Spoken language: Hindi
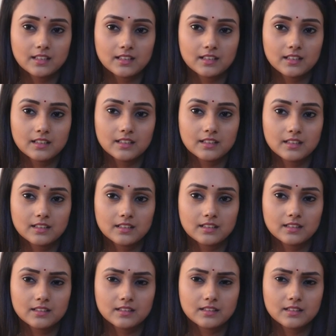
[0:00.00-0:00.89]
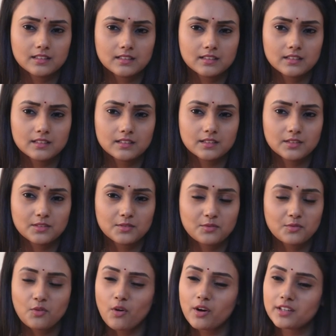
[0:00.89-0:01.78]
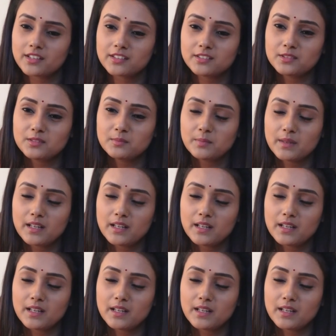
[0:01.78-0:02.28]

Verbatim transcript: वाटर uh,